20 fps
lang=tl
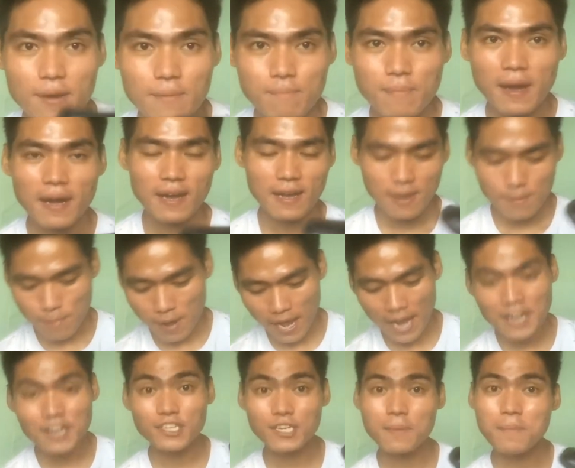Bak baka
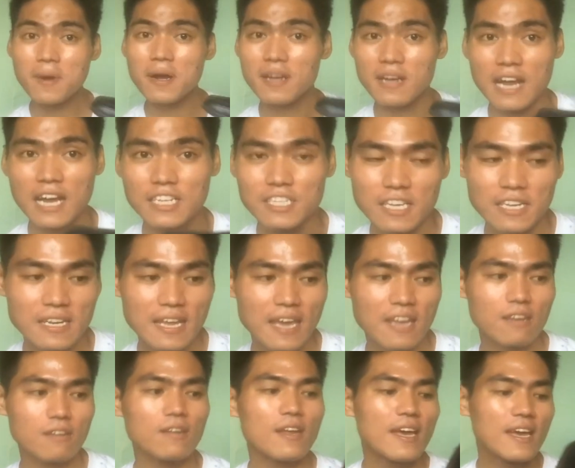hindi siya magkasya.
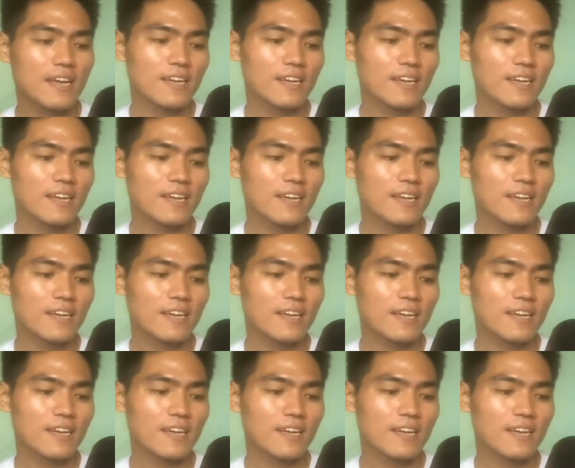Then,